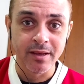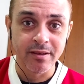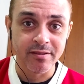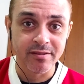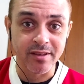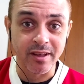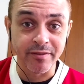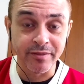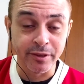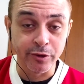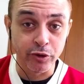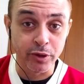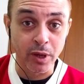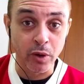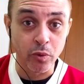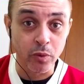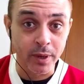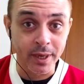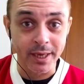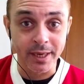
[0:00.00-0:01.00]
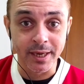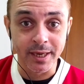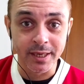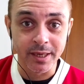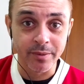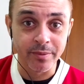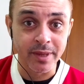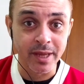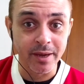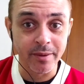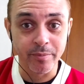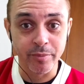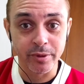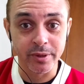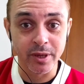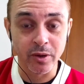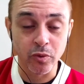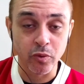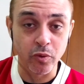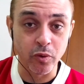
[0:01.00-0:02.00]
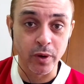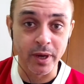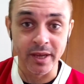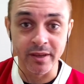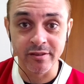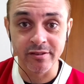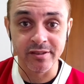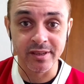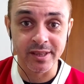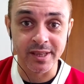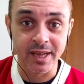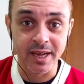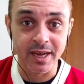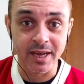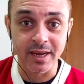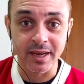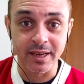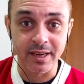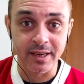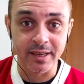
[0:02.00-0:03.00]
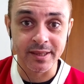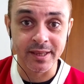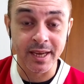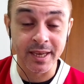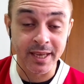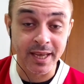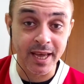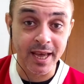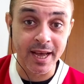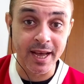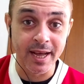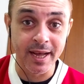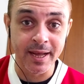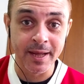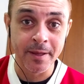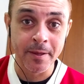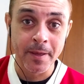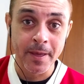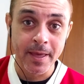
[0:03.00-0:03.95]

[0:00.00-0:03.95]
está vindo da Ucrânia, né, por decorrência da, da guerra,